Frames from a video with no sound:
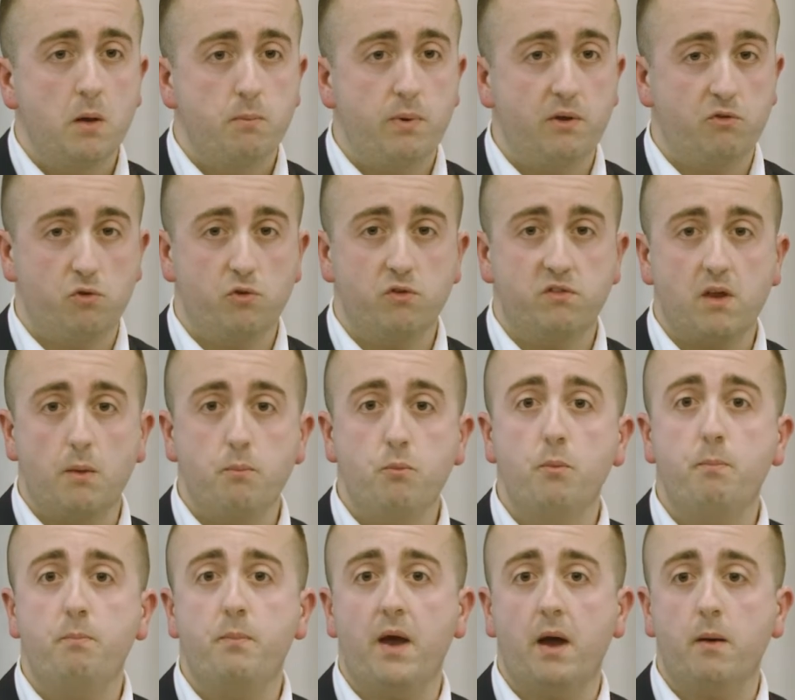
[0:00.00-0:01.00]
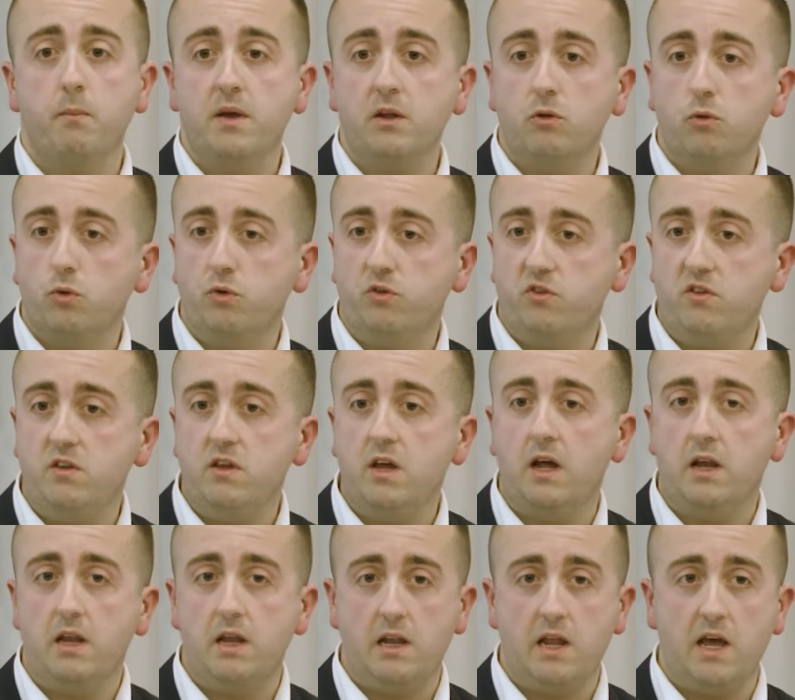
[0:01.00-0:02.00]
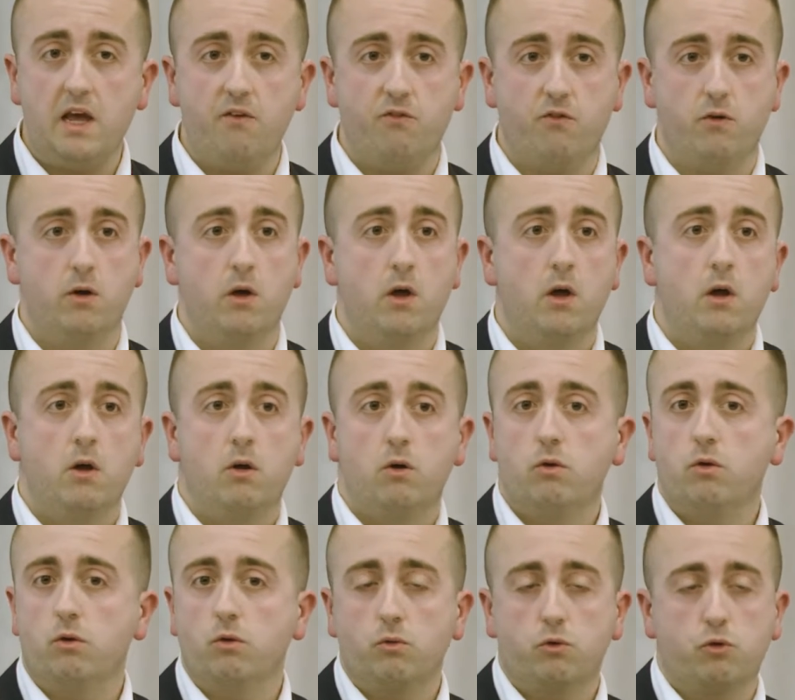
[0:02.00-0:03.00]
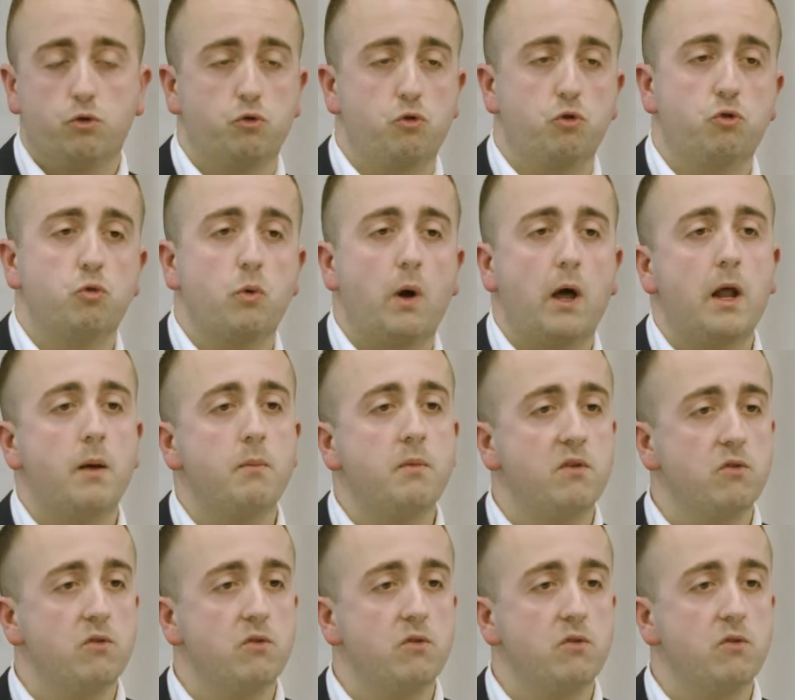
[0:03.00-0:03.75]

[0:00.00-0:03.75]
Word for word: parce que ça peut permettre aussi à l'élève que ce soit à la